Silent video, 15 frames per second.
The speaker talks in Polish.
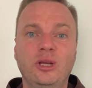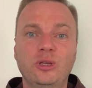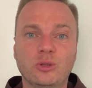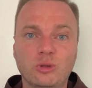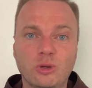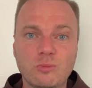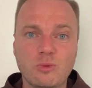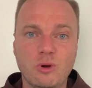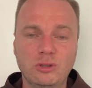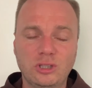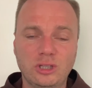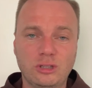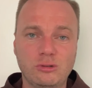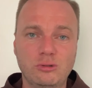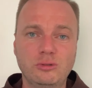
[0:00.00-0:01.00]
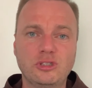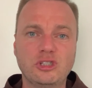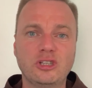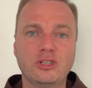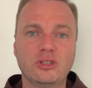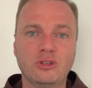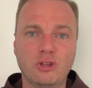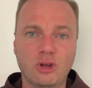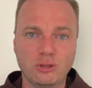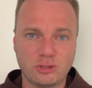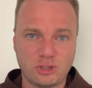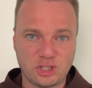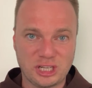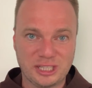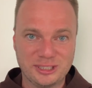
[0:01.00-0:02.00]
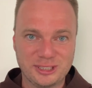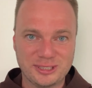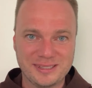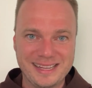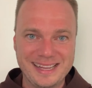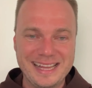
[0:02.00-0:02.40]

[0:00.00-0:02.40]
do młodych ludzi dotrzeć,